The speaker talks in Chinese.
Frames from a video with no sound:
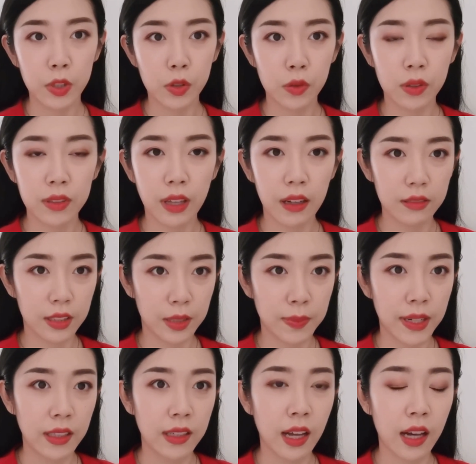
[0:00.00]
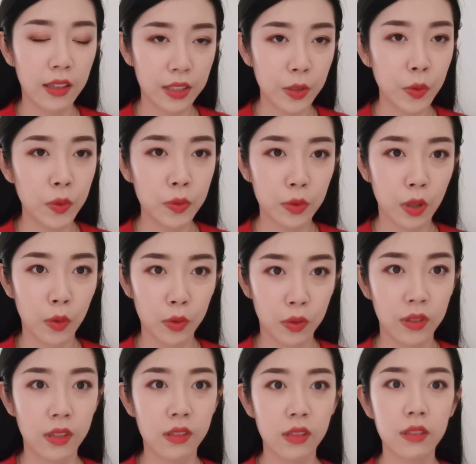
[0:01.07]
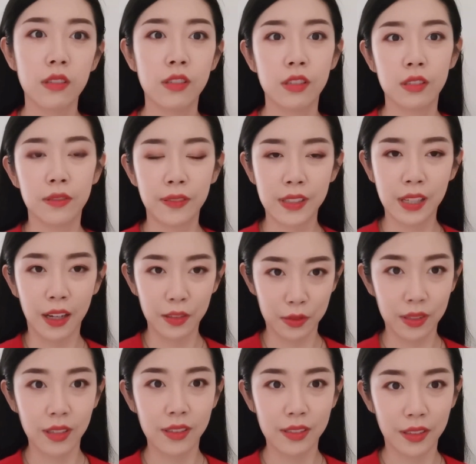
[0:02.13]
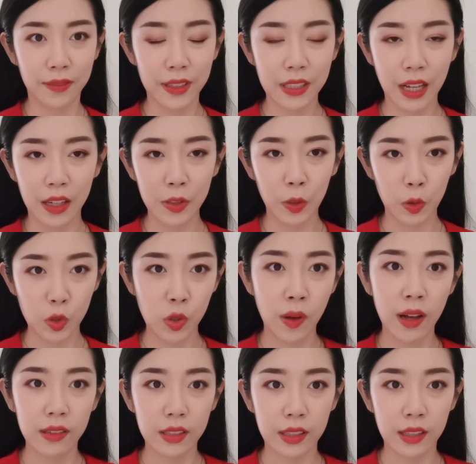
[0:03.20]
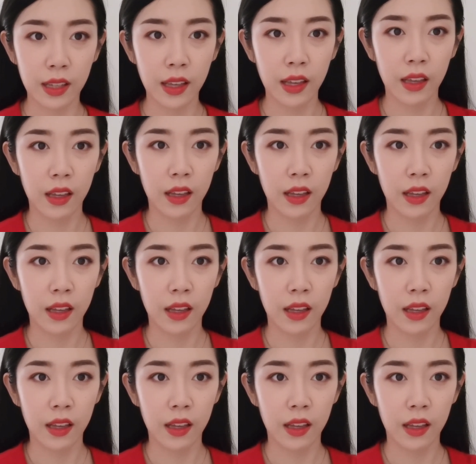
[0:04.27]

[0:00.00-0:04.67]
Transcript: 那么说到迪拜的抗疫工作，我觉得真的是非常有特色，非常有创意。